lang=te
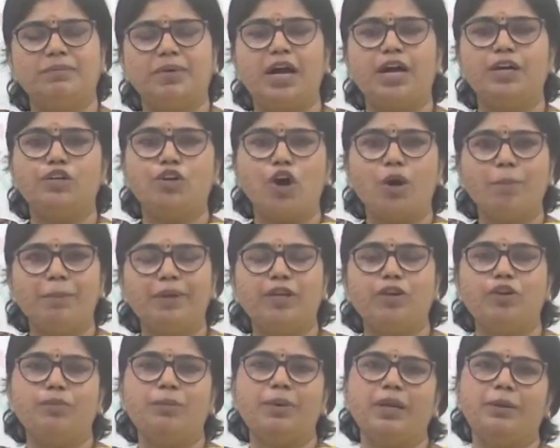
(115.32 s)
ఆ
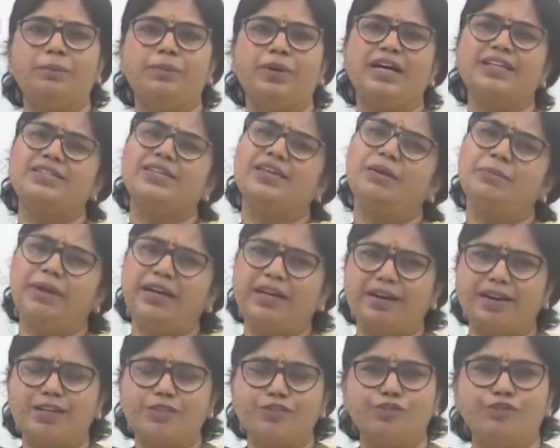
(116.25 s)
టాపిక్లో మనం
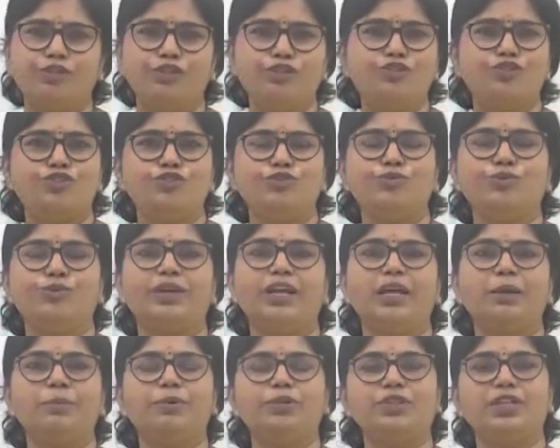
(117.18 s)
అసైన్మెంట్ రాసి ఉండొచ్చు
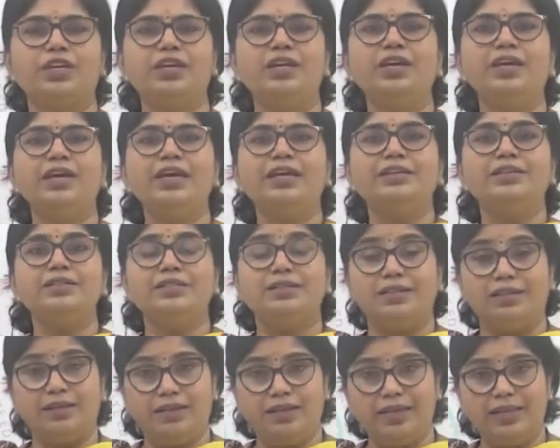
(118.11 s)
లేకపోతే
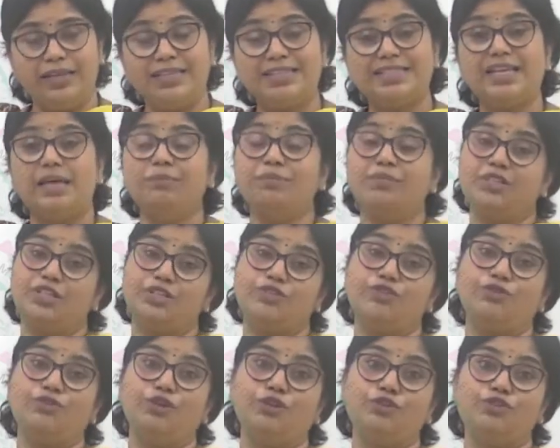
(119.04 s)
ఎగ్జామ్
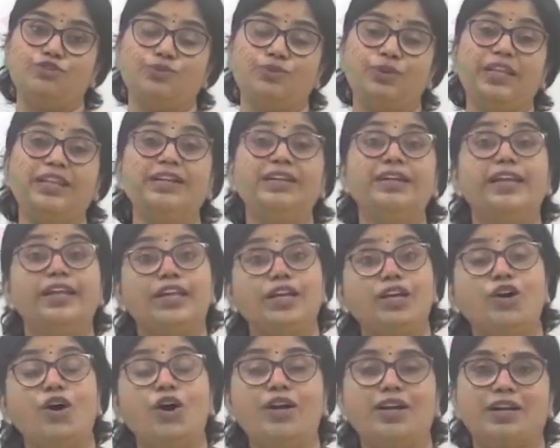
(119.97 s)
చేసి ఉండొచ్చు లేదంటే
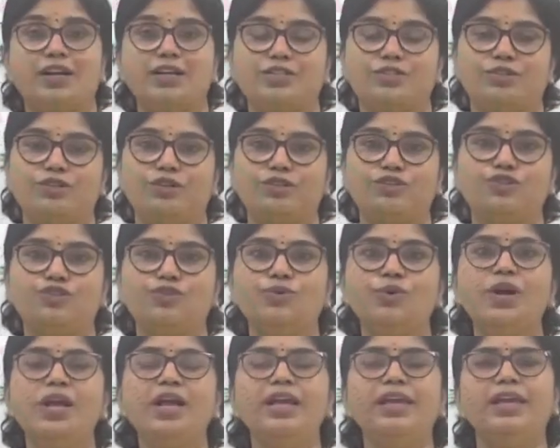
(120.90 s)
రికార్డ్ రాసి ఉండొచ్చు
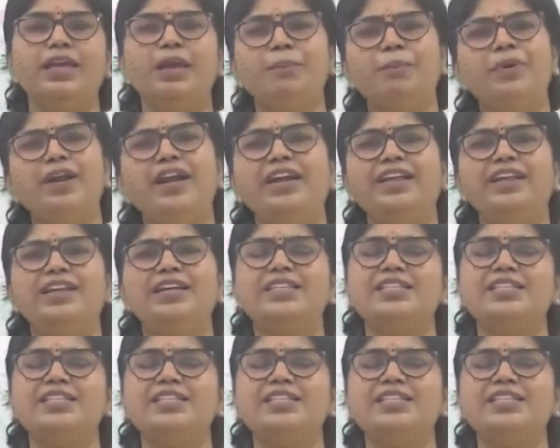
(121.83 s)
ఎప్పుడు అడిగినా